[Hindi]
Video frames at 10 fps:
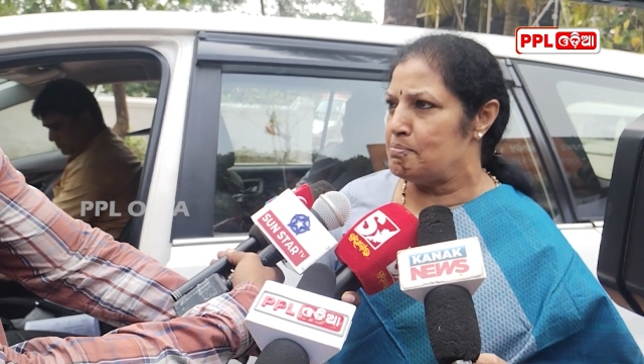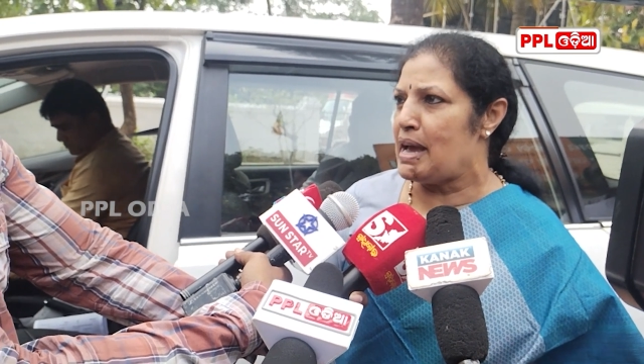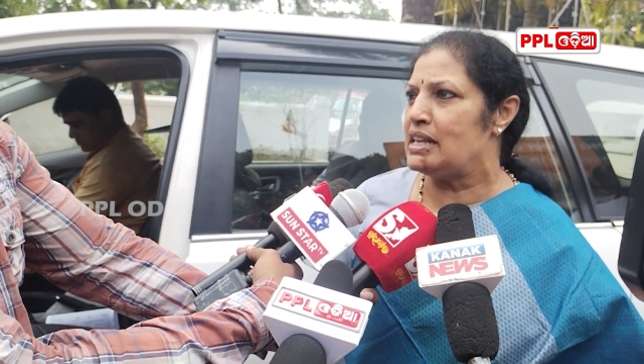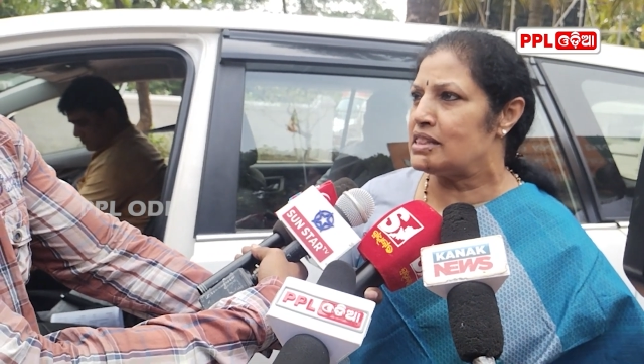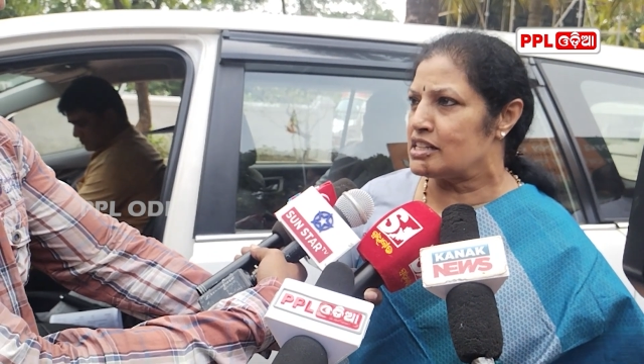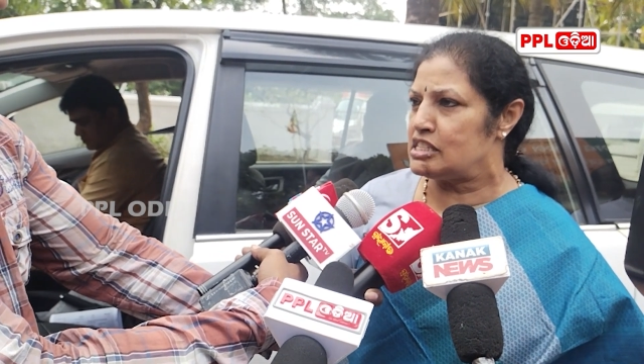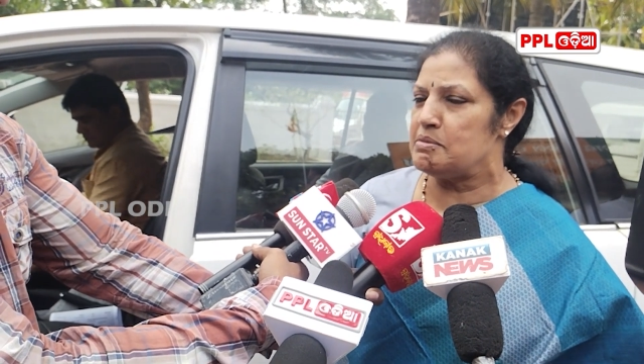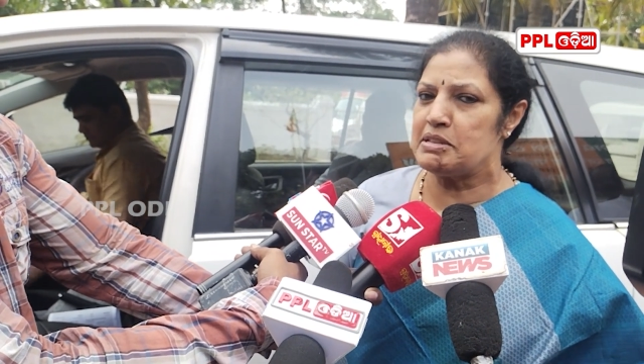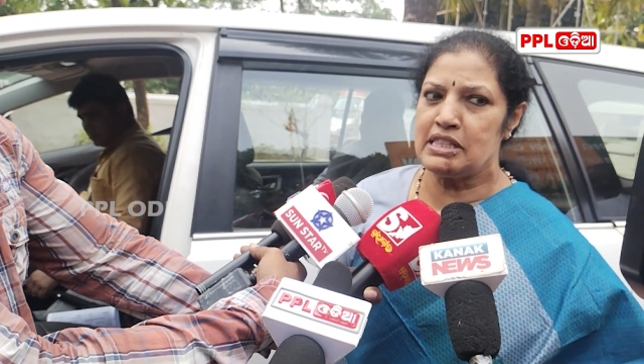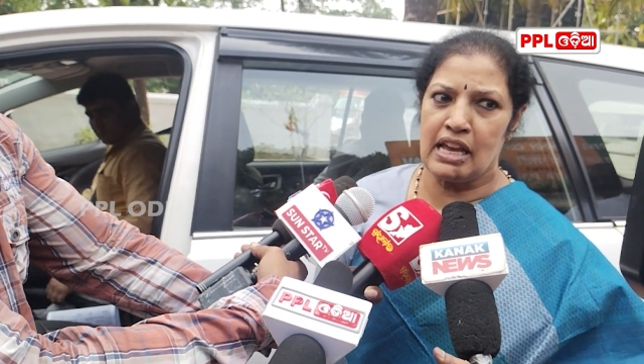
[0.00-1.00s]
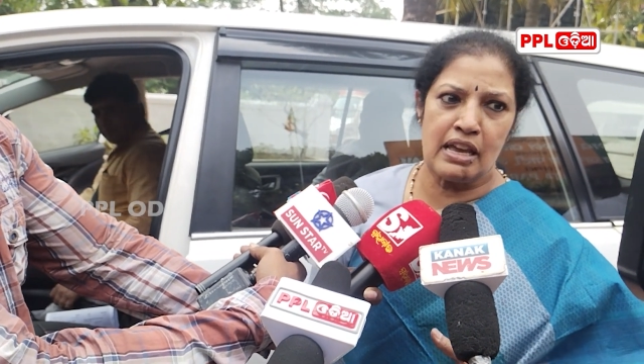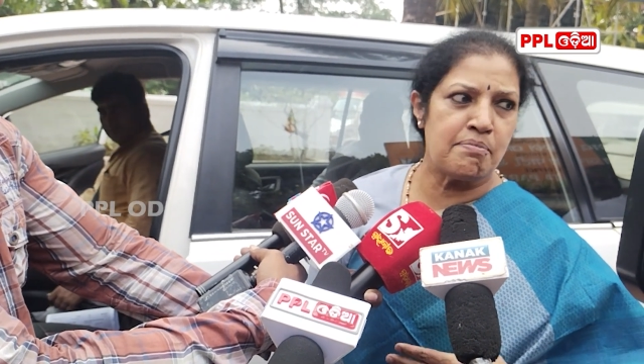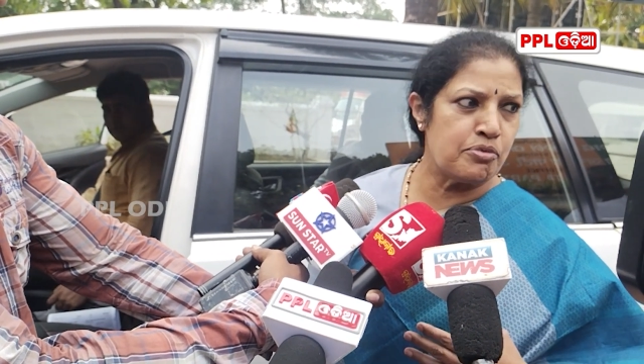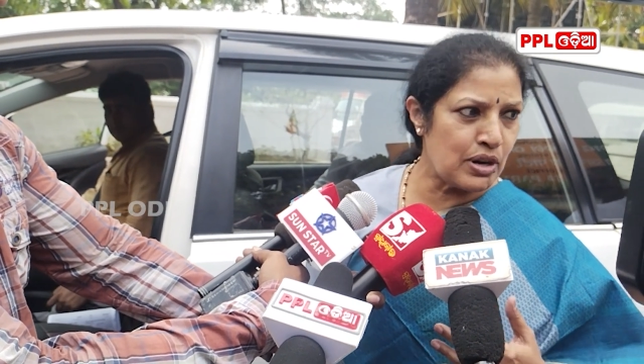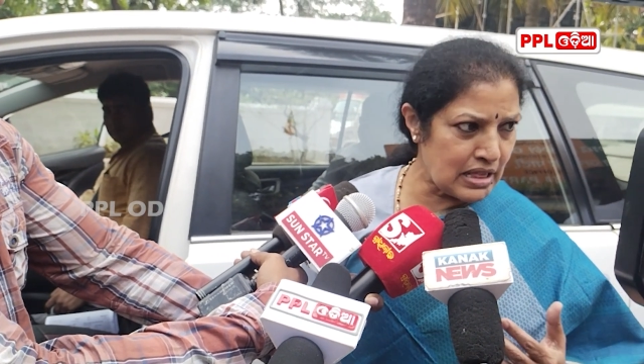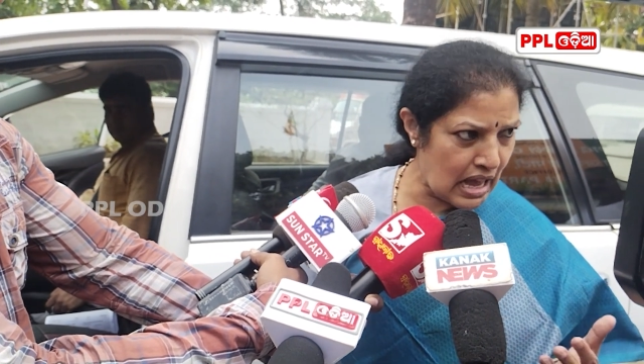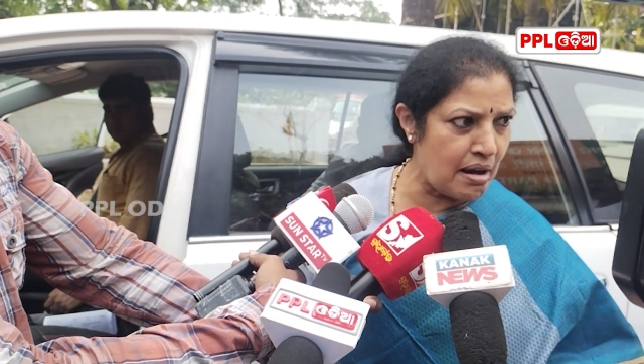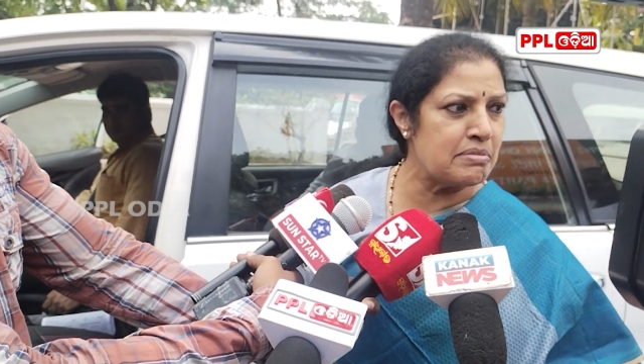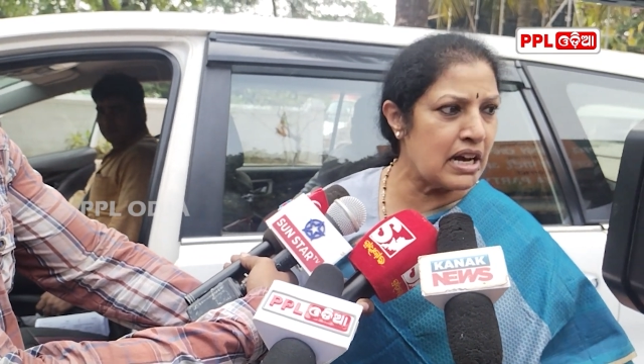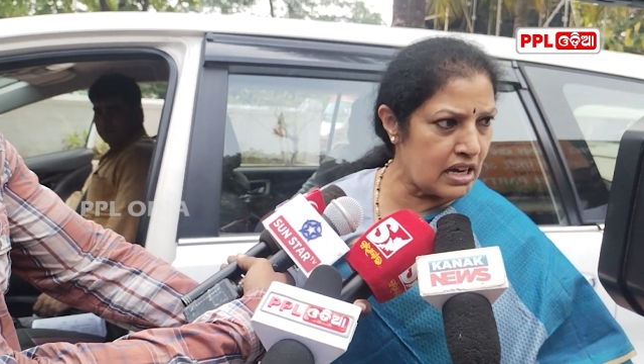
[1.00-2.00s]
बहन तक सीमित नहीं है पूरा
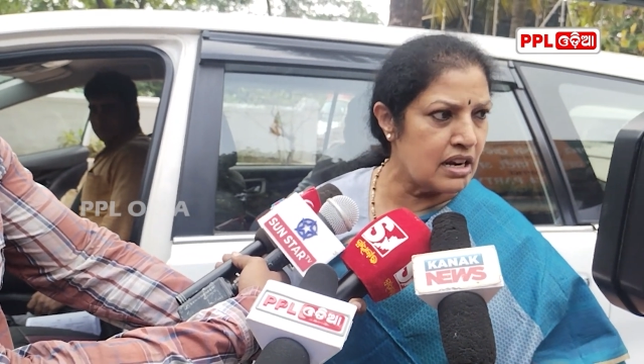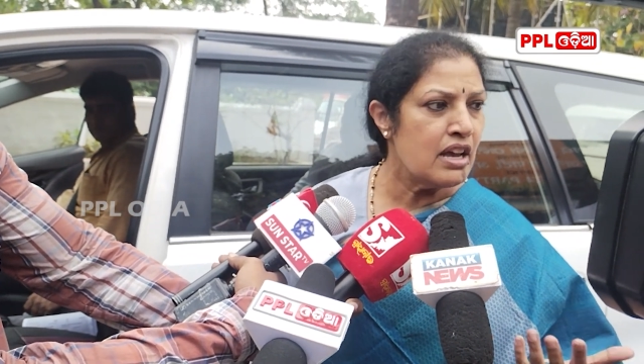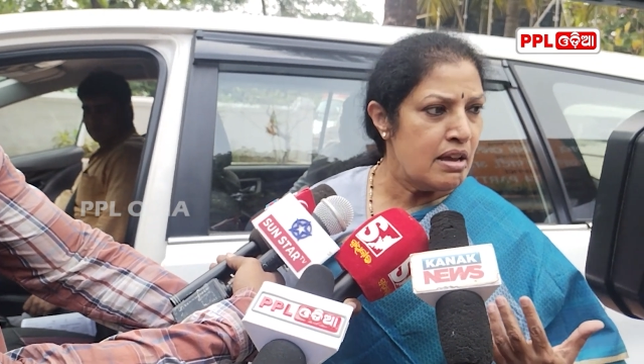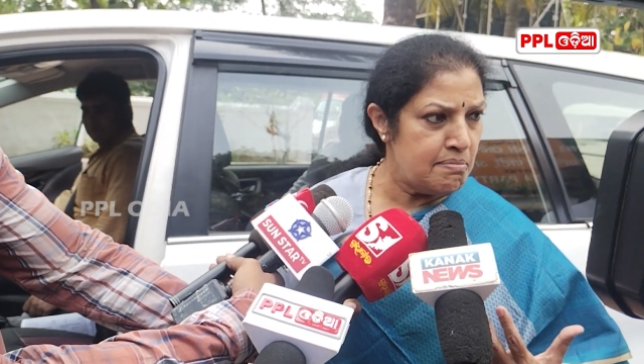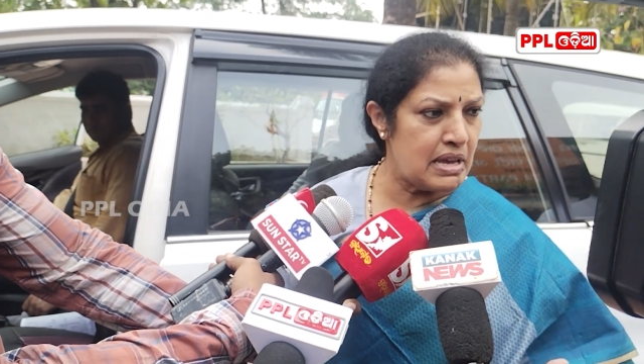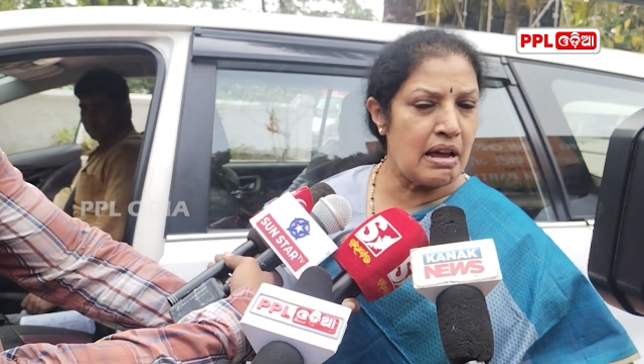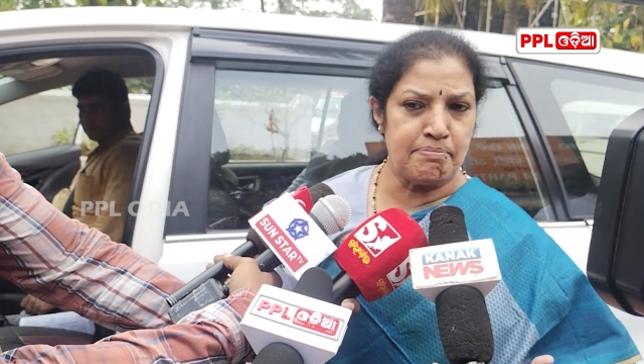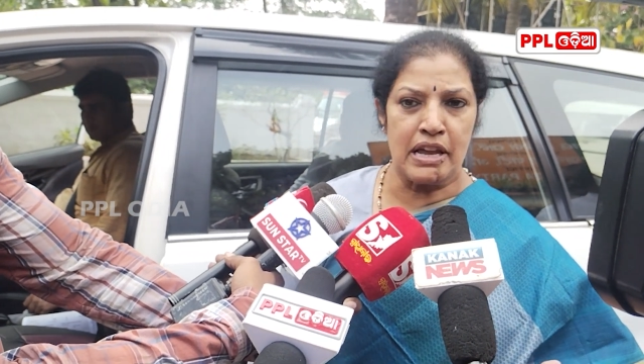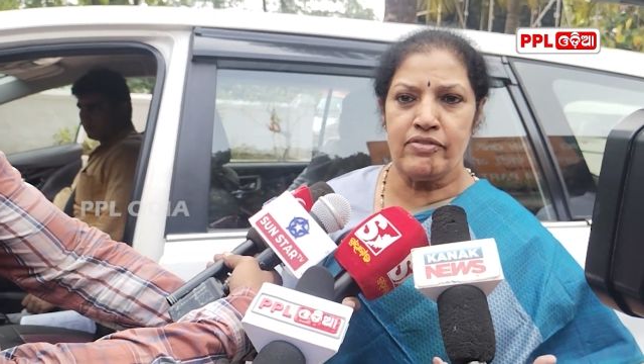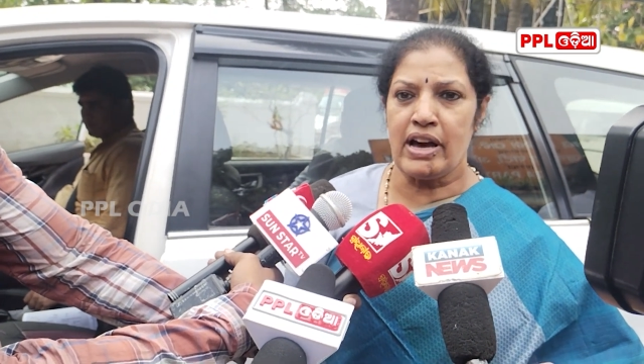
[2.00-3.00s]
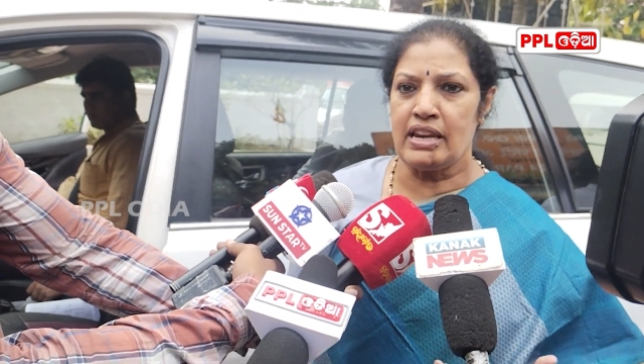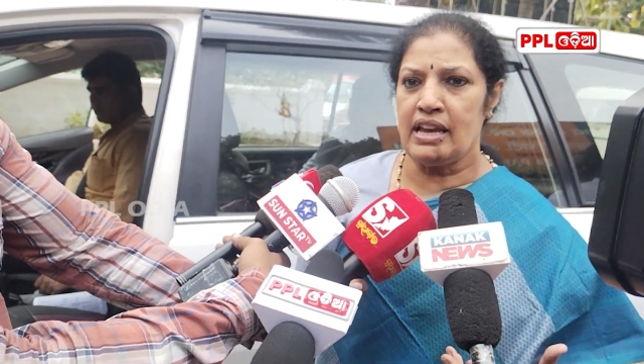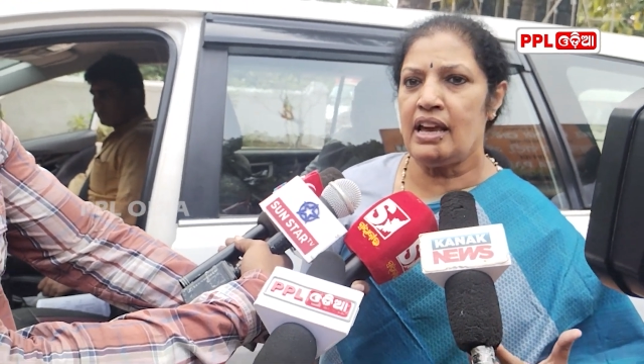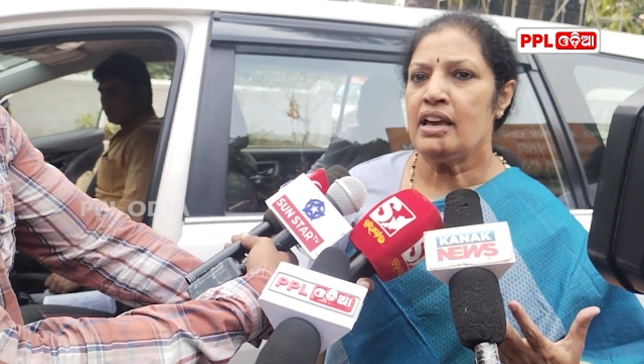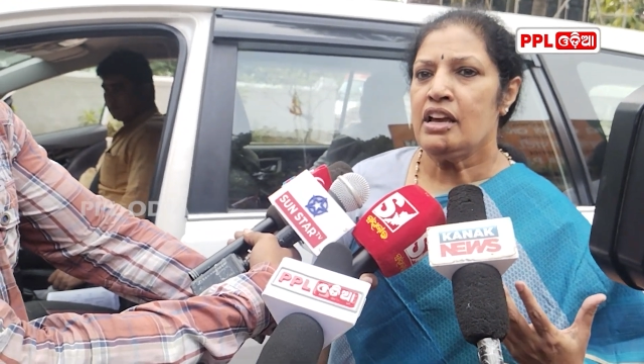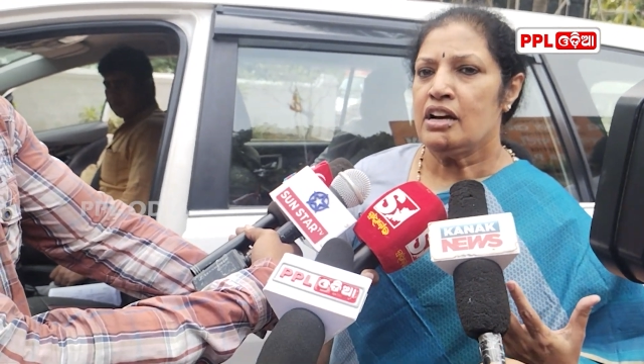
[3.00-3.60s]
धामनगर मेरा परिवार है